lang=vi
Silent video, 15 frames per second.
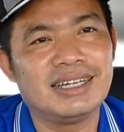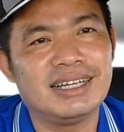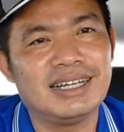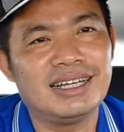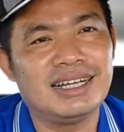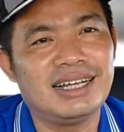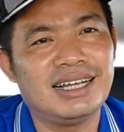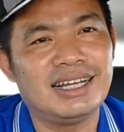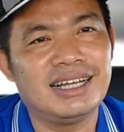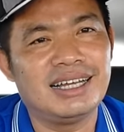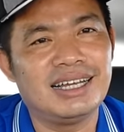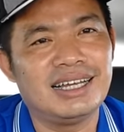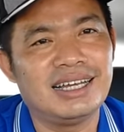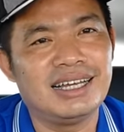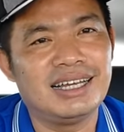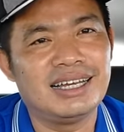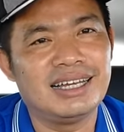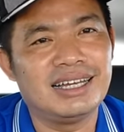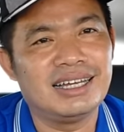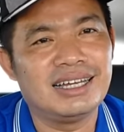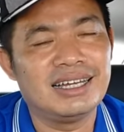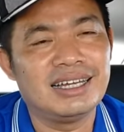à,
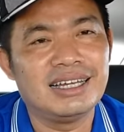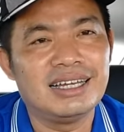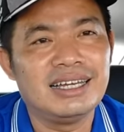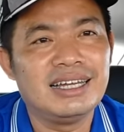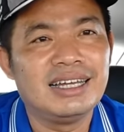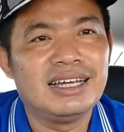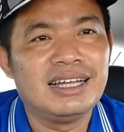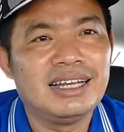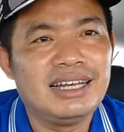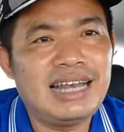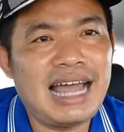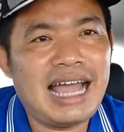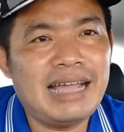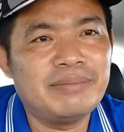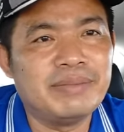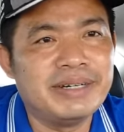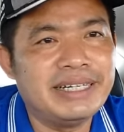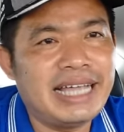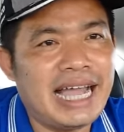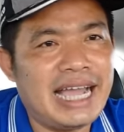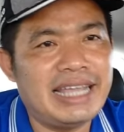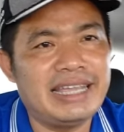like
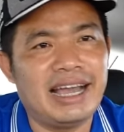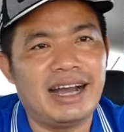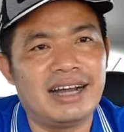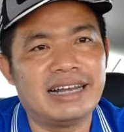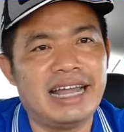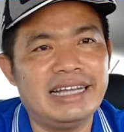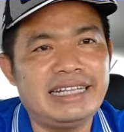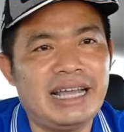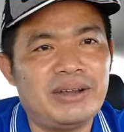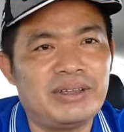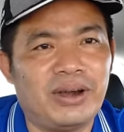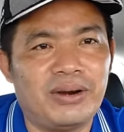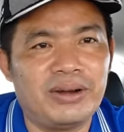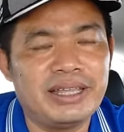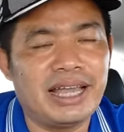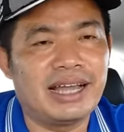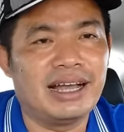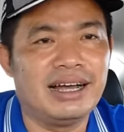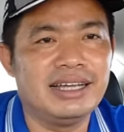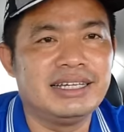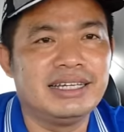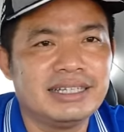12 giờ để theo dõi nhân
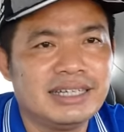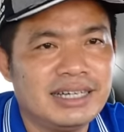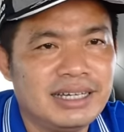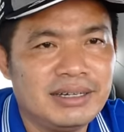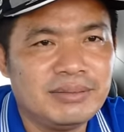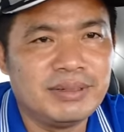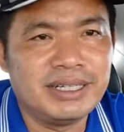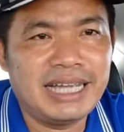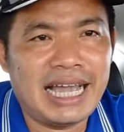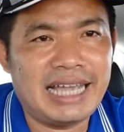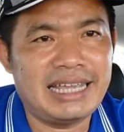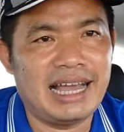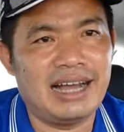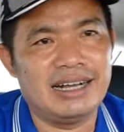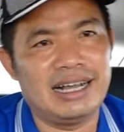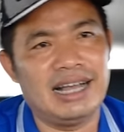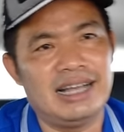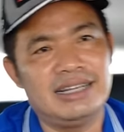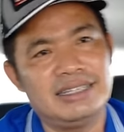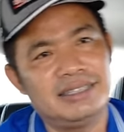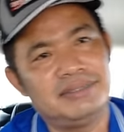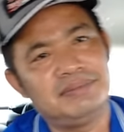ơi 12 giờ
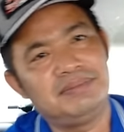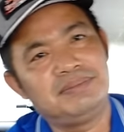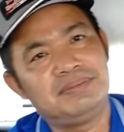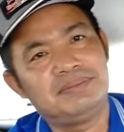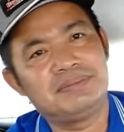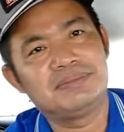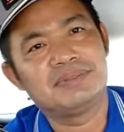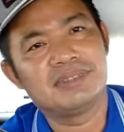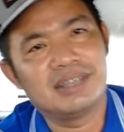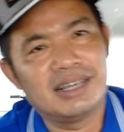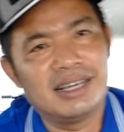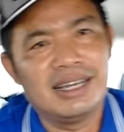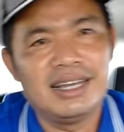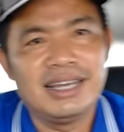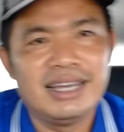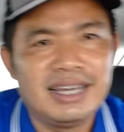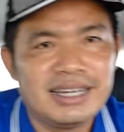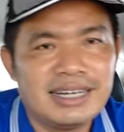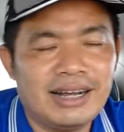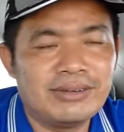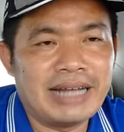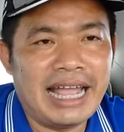hả
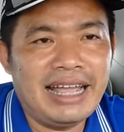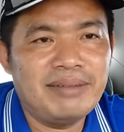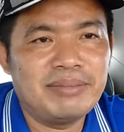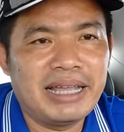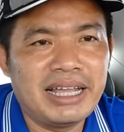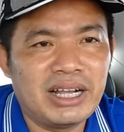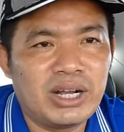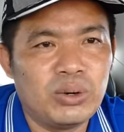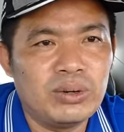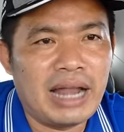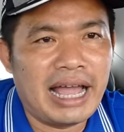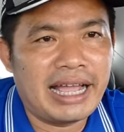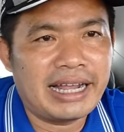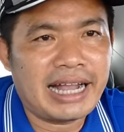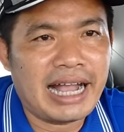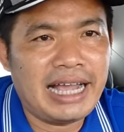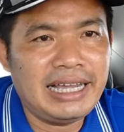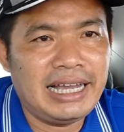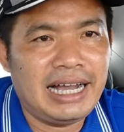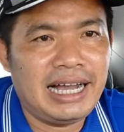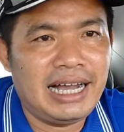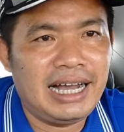đâu để em nghiên cứu lại cái
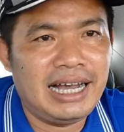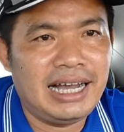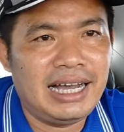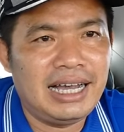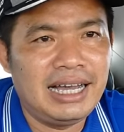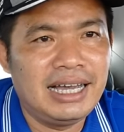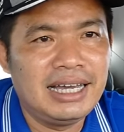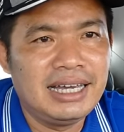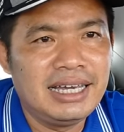à,